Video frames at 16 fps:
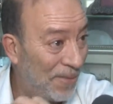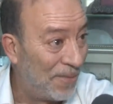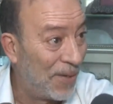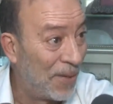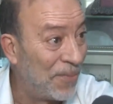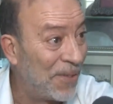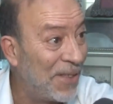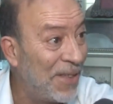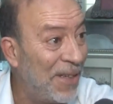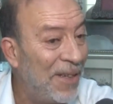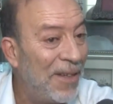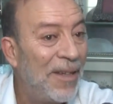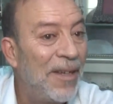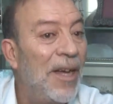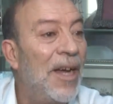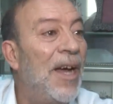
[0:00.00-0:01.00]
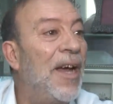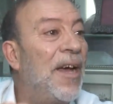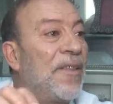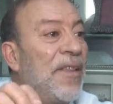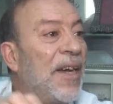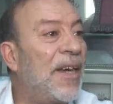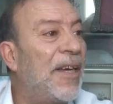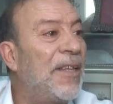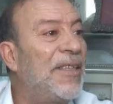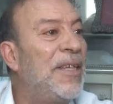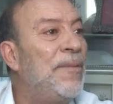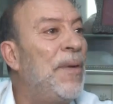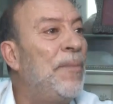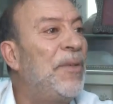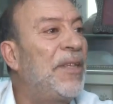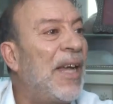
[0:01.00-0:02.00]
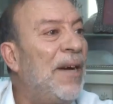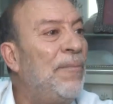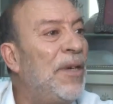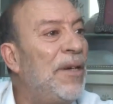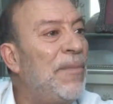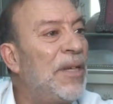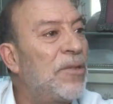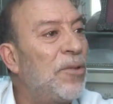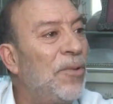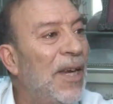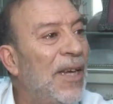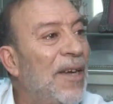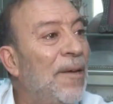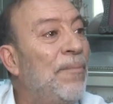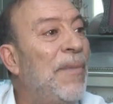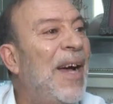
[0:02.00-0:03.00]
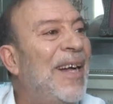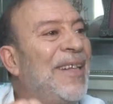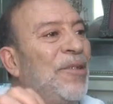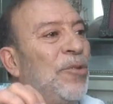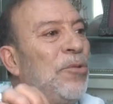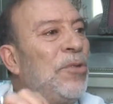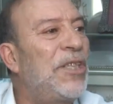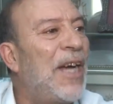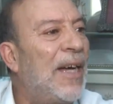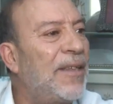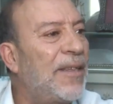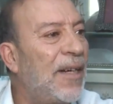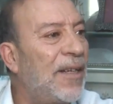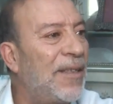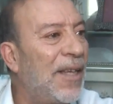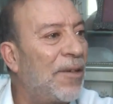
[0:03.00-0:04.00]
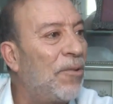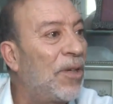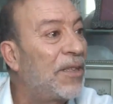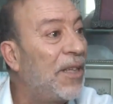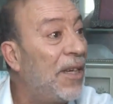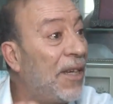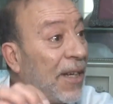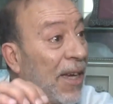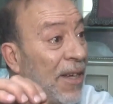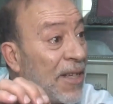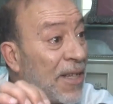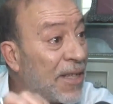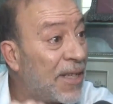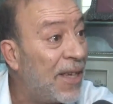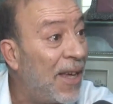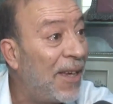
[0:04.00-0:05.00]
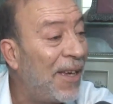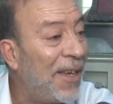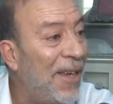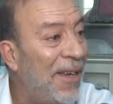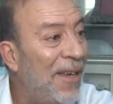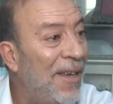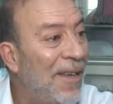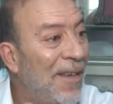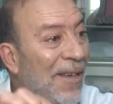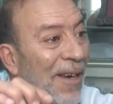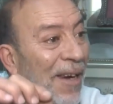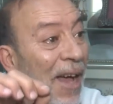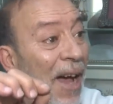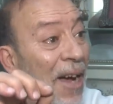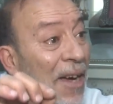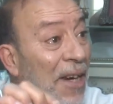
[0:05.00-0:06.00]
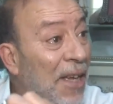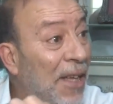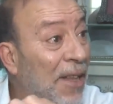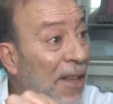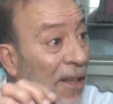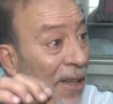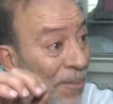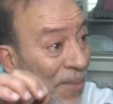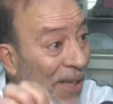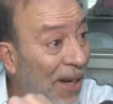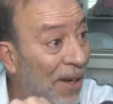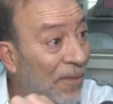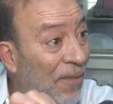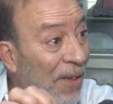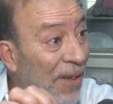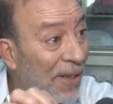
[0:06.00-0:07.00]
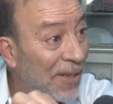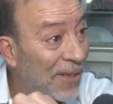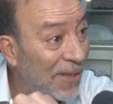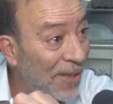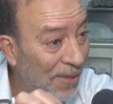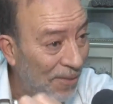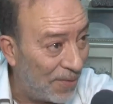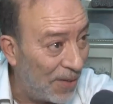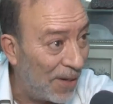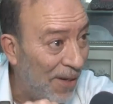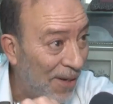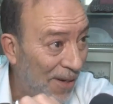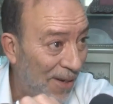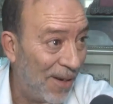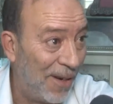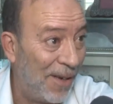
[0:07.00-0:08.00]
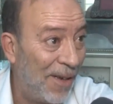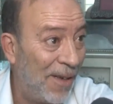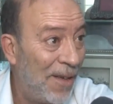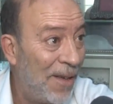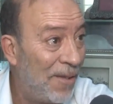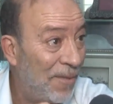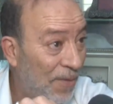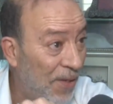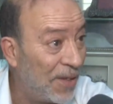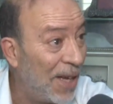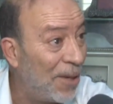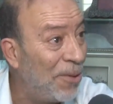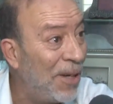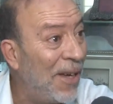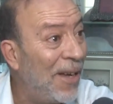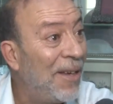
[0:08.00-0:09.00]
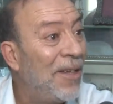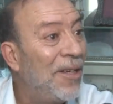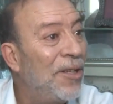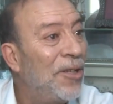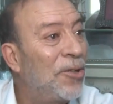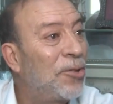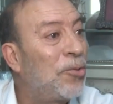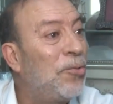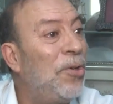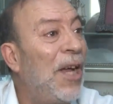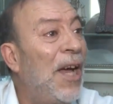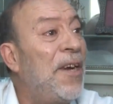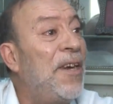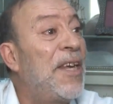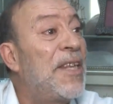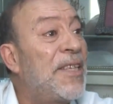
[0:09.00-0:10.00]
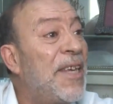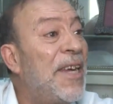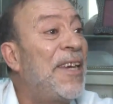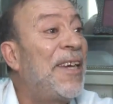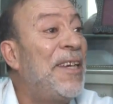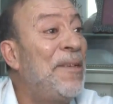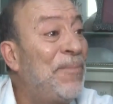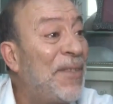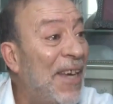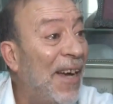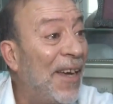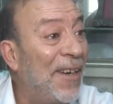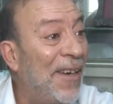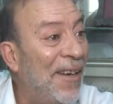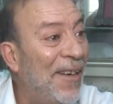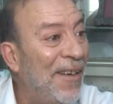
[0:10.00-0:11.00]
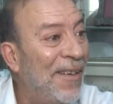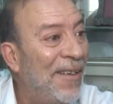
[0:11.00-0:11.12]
فهمتني هذاك ديما متحمل المسؤولية ما عندوش حتى قدر وقت اللي كان الساغي العائلات الكبيرة في في في الدولة تقول عنا الساغي متاعنا